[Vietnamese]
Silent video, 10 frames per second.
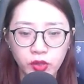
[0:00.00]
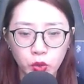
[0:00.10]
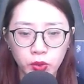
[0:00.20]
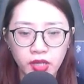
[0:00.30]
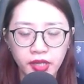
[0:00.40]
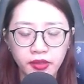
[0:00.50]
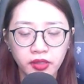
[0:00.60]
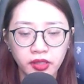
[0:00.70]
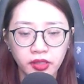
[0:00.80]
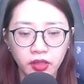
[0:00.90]
cuộn lên
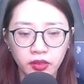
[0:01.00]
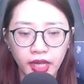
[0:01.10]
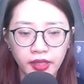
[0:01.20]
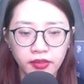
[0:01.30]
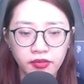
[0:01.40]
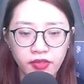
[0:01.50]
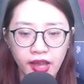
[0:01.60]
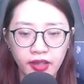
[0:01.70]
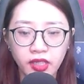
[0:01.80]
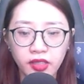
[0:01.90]
người Từ Thanh
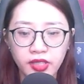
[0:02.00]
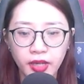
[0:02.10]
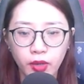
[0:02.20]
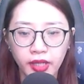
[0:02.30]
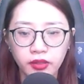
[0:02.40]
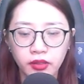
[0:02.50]
và hất ra ngoài.